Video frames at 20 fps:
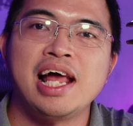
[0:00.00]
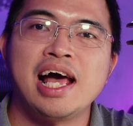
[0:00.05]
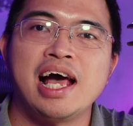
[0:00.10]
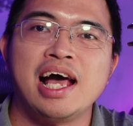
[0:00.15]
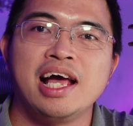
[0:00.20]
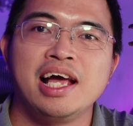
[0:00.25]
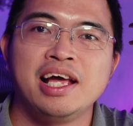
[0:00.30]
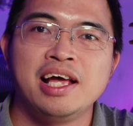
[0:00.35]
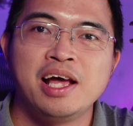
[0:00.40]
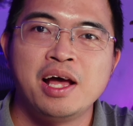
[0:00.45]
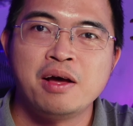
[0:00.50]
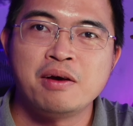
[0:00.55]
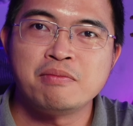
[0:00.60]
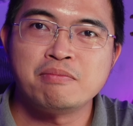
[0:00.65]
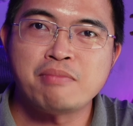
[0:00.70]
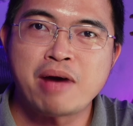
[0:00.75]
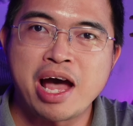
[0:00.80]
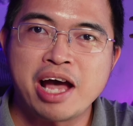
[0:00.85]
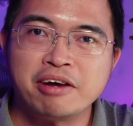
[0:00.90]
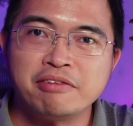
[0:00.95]
là
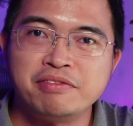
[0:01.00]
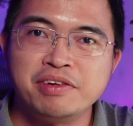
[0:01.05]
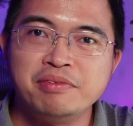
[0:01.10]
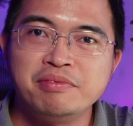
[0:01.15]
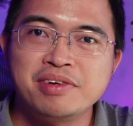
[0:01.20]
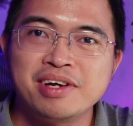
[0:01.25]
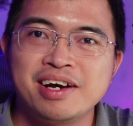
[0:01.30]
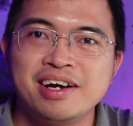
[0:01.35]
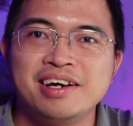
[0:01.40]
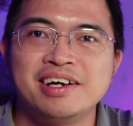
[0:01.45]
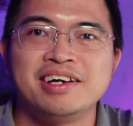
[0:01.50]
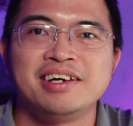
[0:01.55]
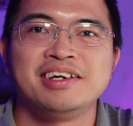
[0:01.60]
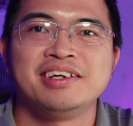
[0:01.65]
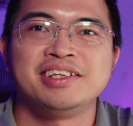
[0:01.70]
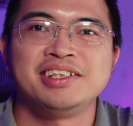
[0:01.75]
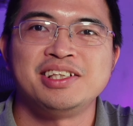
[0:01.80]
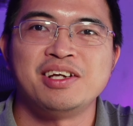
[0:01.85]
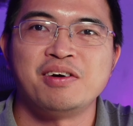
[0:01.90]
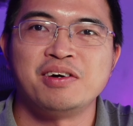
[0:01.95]
bàn phím cơ
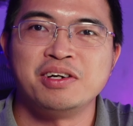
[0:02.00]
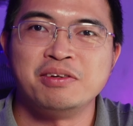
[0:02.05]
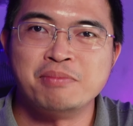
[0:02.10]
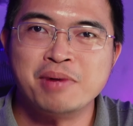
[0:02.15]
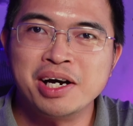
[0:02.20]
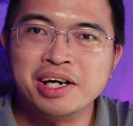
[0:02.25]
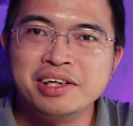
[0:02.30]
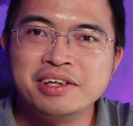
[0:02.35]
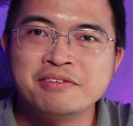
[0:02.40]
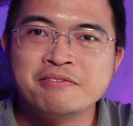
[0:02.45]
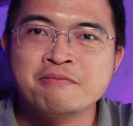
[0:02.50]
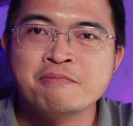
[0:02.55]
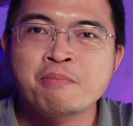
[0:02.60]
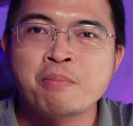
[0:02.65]
cho người mới.